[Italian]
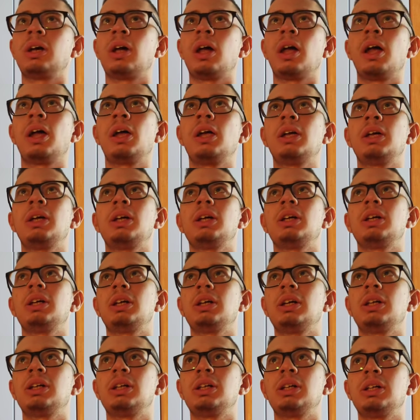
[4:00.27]

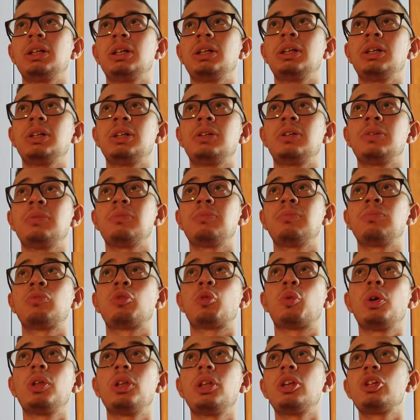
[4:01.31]
ehm,
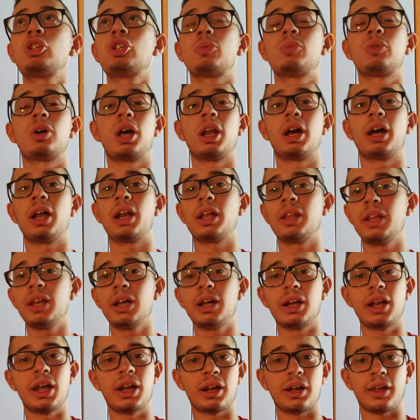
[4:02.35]
quindi diciamo che la gara di
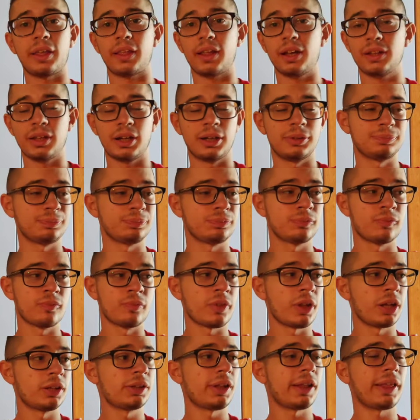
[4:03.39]
Leclerc è stata
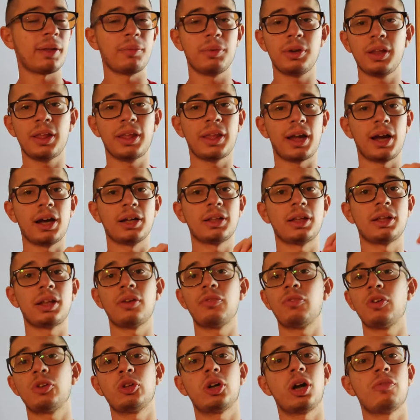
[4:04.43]
destabilizzata dal
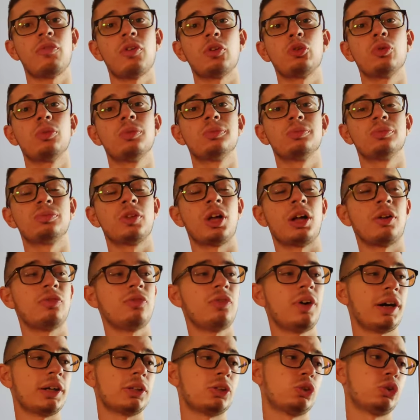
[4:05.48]
fatto, che ha fatto un, dal
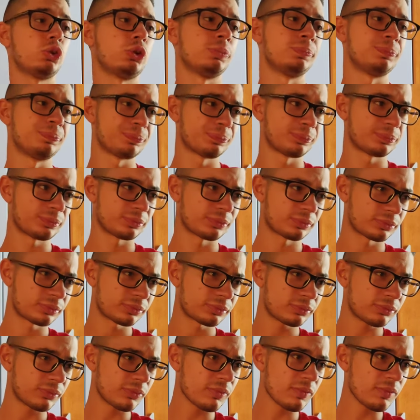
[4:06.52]
fatto
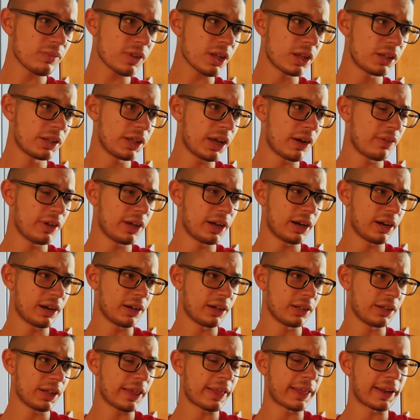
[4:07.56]
di,
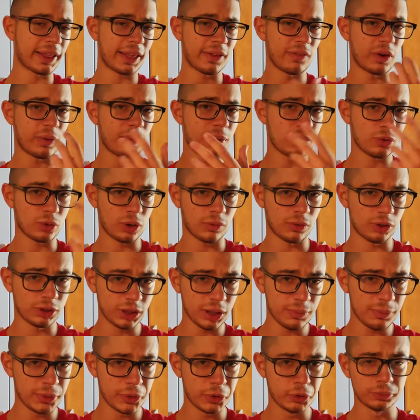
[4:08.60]
aver, di essersi fermato una
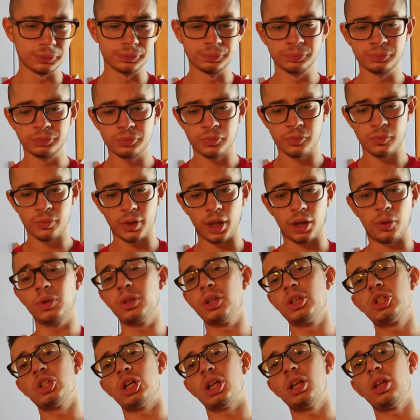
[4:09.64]
volta in più e
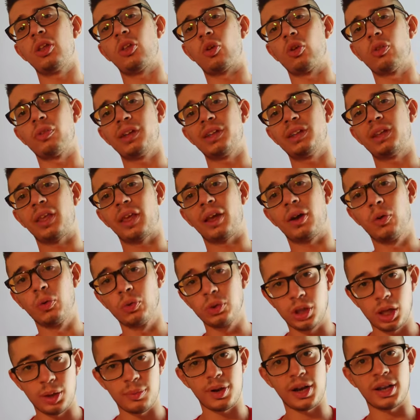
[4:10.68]
quindi già lì sono 20
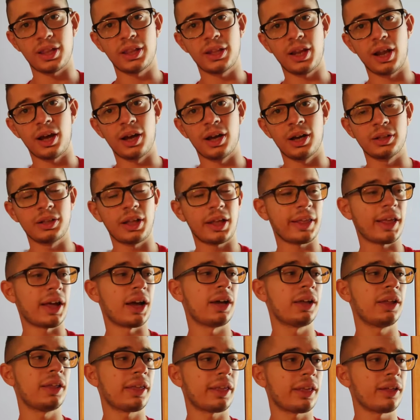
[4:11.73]
secondi che perdi da, da
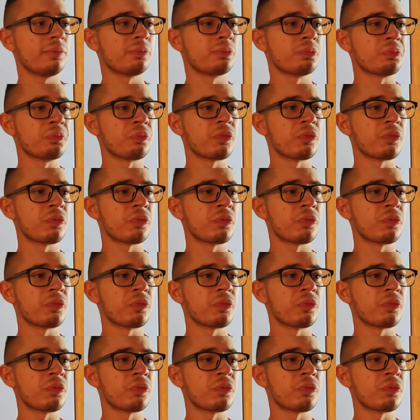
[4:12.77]
Sainz,